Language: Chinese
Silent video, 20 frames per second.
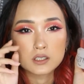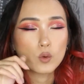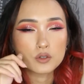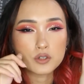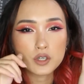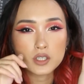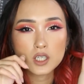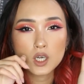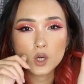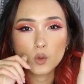我
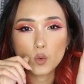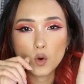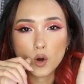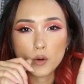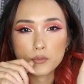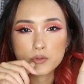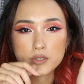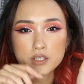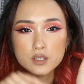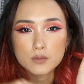觉得
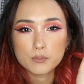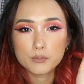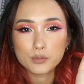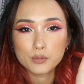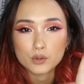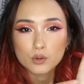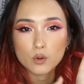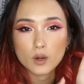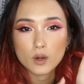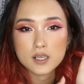我是
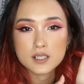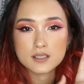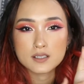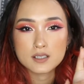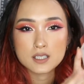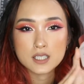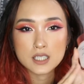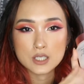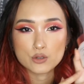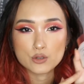不会
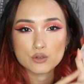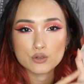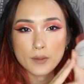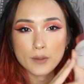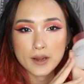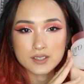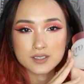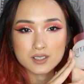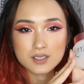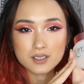自己去
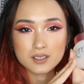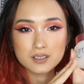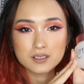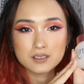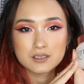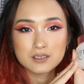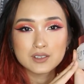买这个，